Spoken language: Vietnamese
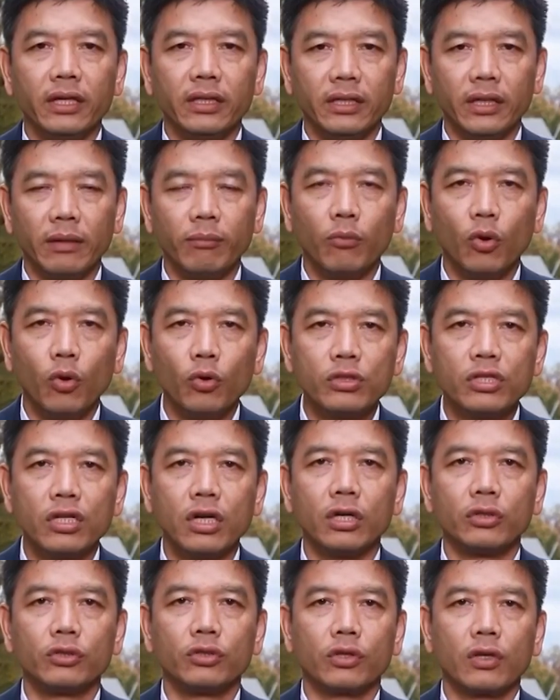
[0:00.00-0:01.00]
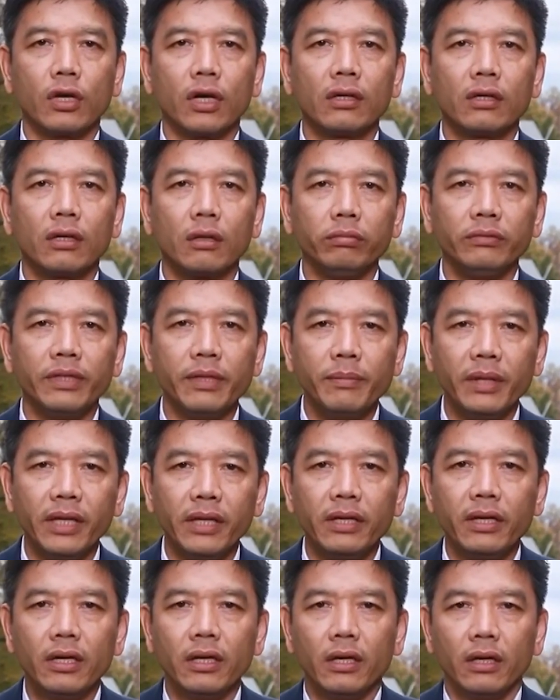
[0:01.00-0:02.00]
quy định nhằm hỗ trợ cho các
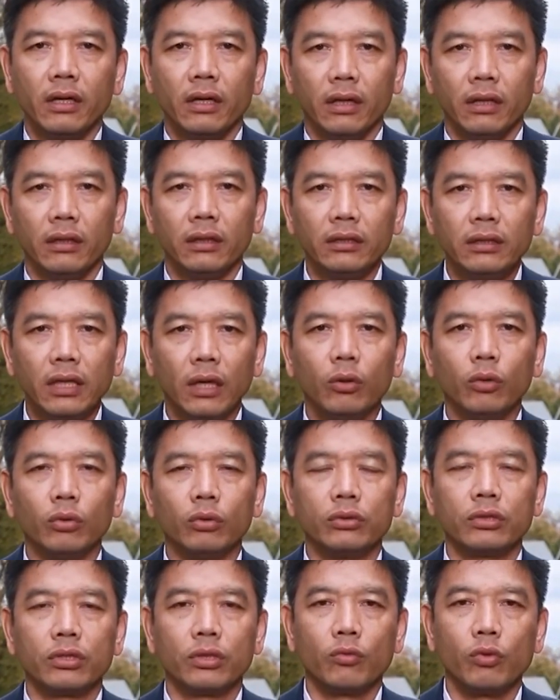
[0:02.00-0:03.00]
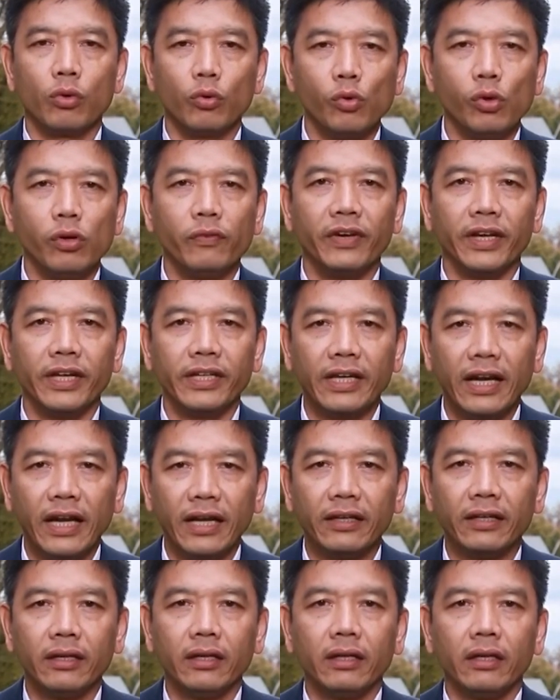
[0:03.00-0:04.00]
công ty Mỹ đứng đầu trong cuộc
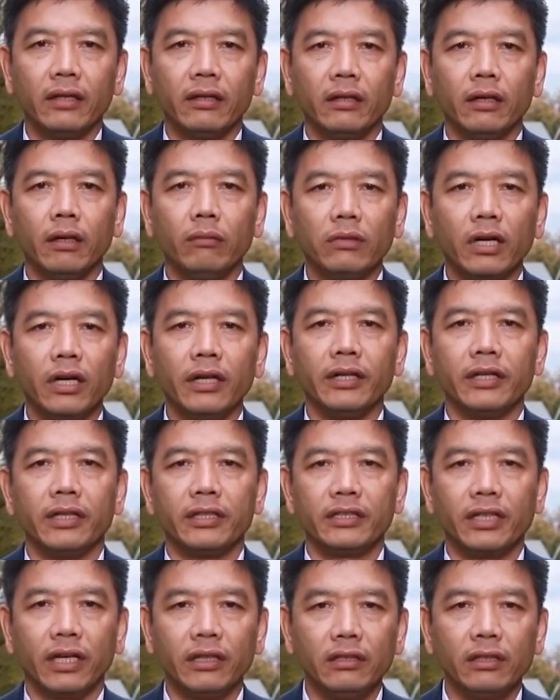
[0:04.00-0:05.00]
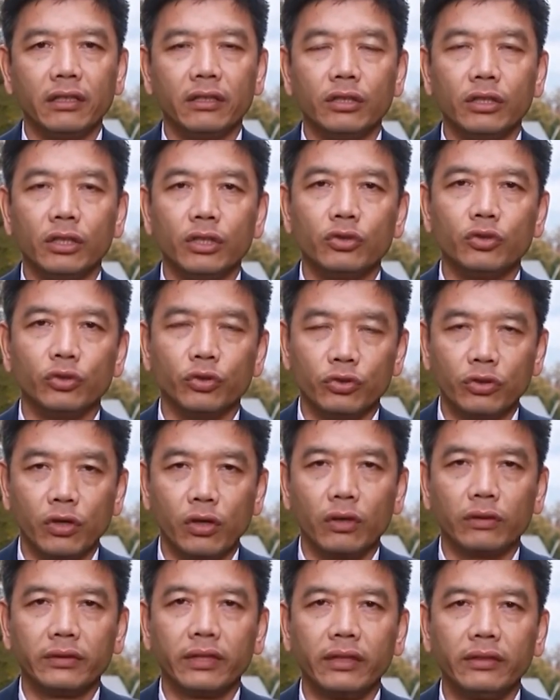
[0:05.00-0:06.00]
đua về AI, đồng thời tránh được
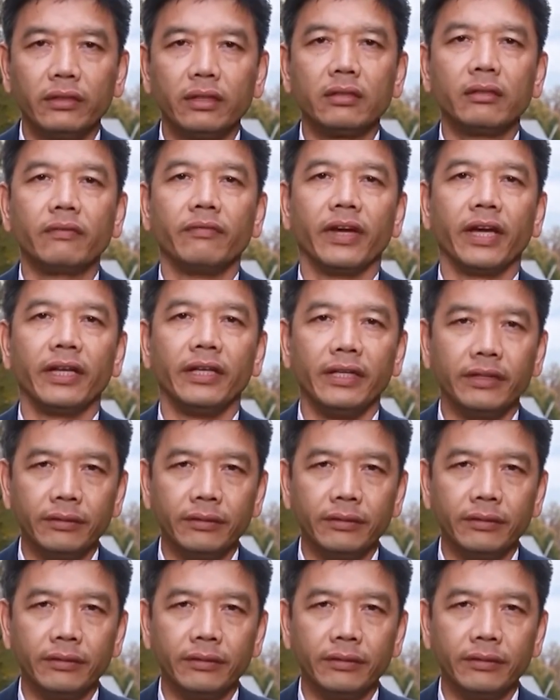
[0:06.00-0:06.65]
những rủi ro thách thức